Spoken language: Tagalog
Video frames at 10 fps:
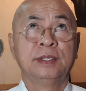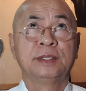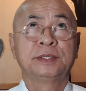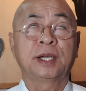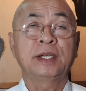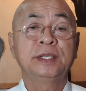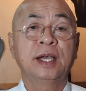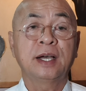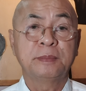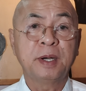sa
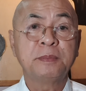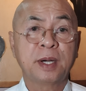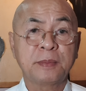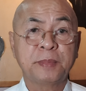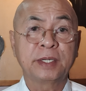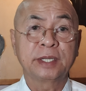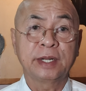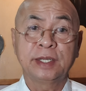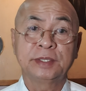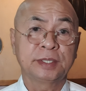kanyang amang
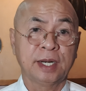makapangyarihan sa